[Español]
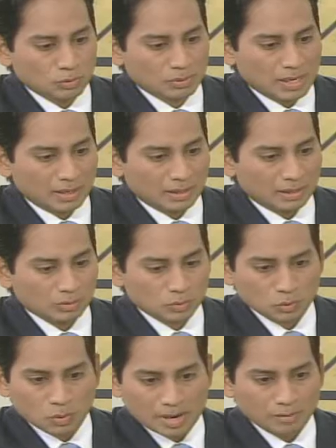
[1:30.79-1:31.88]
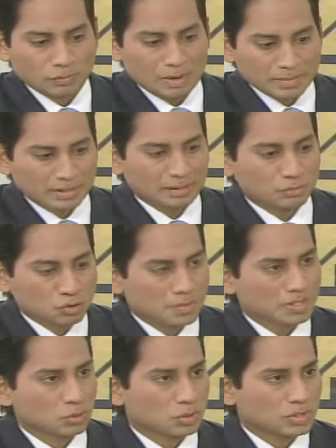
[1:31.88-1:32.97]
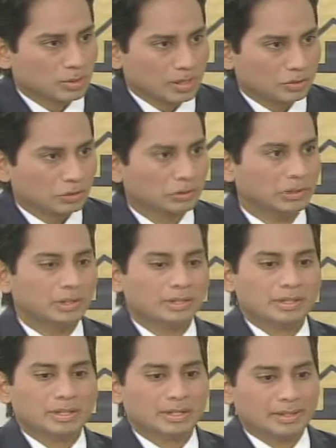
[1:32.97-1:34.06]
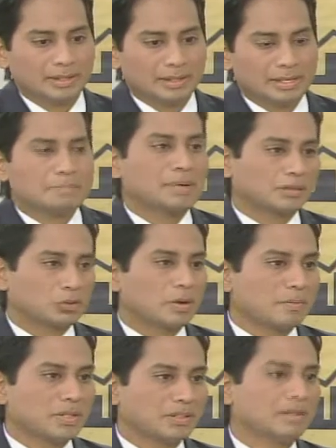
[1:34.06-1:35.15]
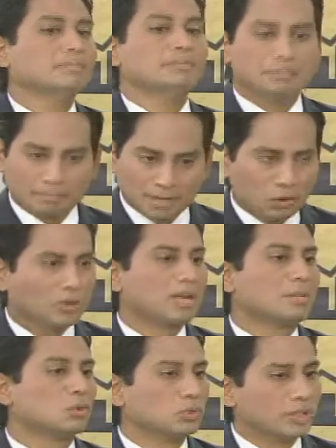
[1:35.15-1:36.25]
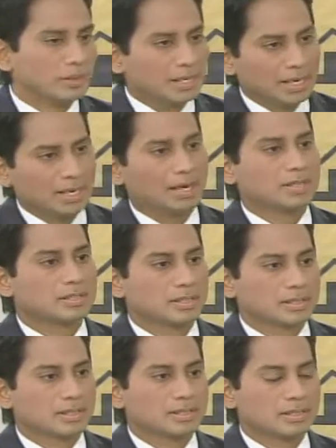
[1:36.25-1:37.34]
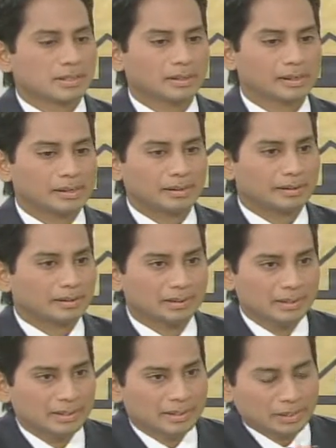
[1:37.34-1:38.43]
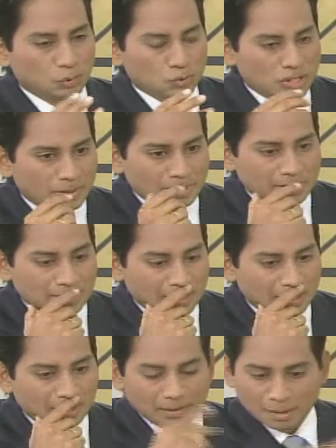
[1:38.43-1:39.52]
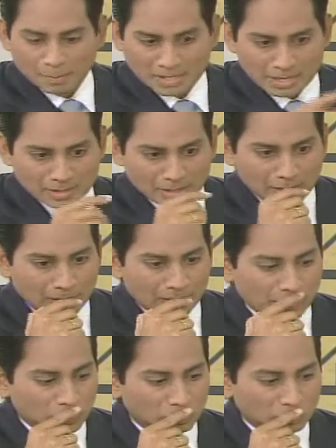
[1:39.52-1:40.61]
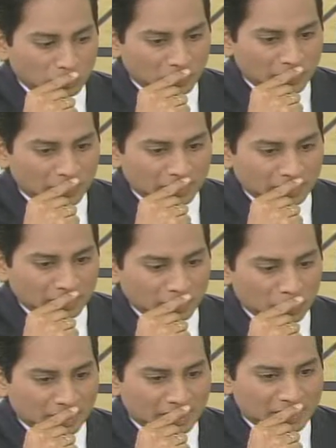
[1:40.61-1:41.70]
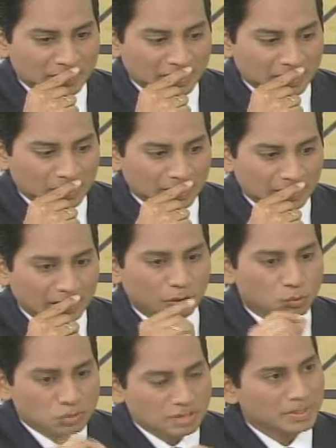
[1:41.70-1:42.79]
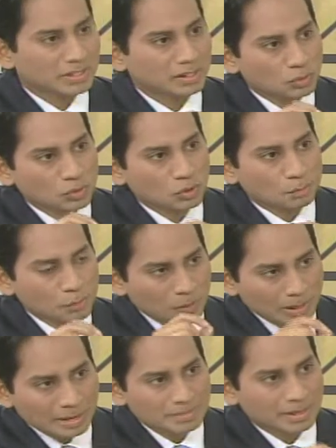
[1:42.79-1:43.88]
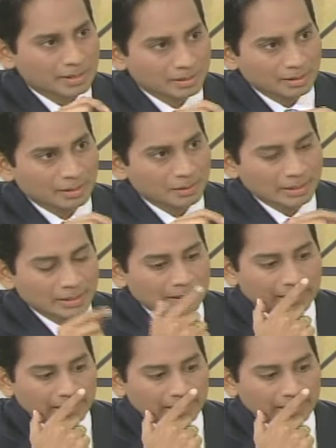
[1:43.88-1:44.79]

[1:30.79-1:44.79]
un lugar, un ambiente mucho más seguro de trabajo, eh, impacta obviamente en mejora en la productividad, etcétera. Es decir, eh, inclusive se está, la vez pasada estaba leyendo un, libro de, Oppenheimer que hablaba justamente que uno de los problemas que tiene que ver,